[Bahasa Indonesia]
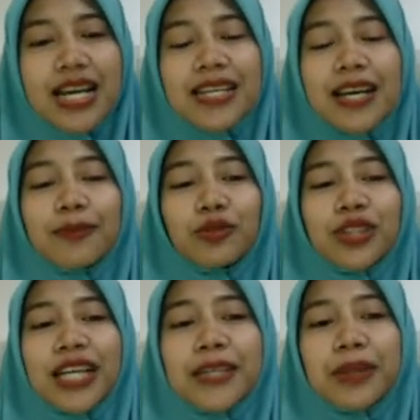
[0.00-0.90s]
dan
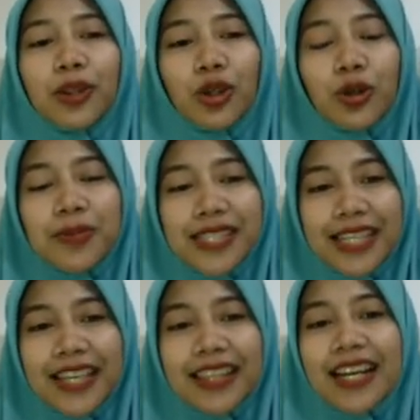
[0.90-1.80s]
mudah dibentuk,
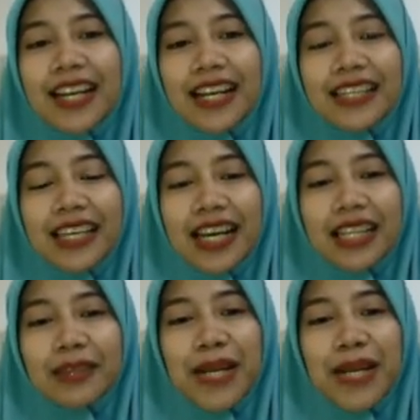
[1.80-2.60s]
misalnya tanah liat,